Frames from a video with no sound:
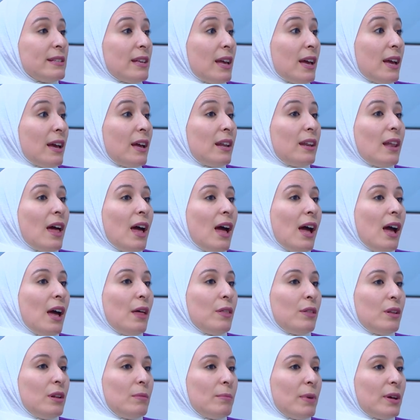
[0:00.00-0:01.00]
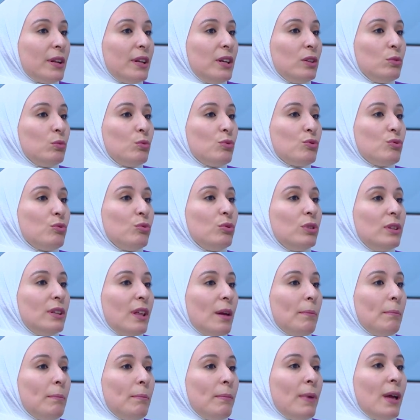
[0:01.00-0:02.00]
نعم. اذا لاحظ المريض
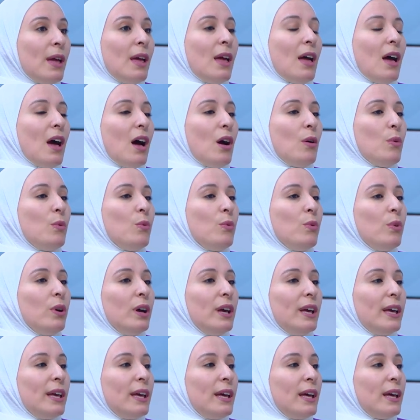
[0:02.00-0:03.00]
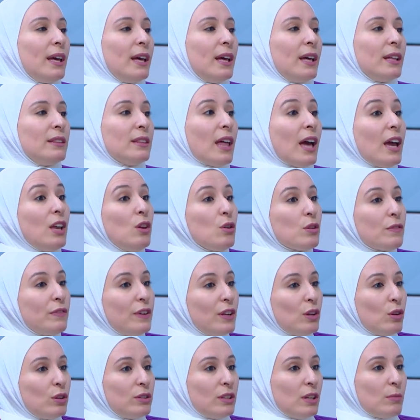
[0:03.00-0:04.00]
وجود دم او آه، تغير
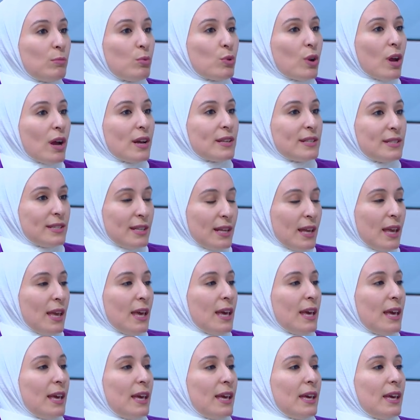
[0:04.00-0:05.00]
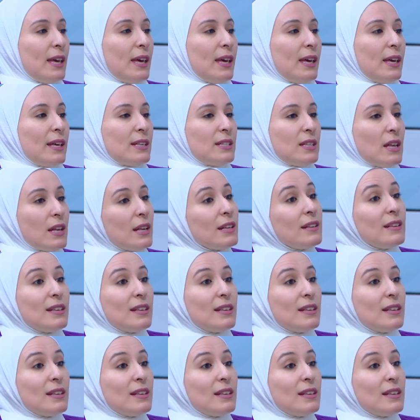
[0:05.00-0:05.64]
في لون البراز آه،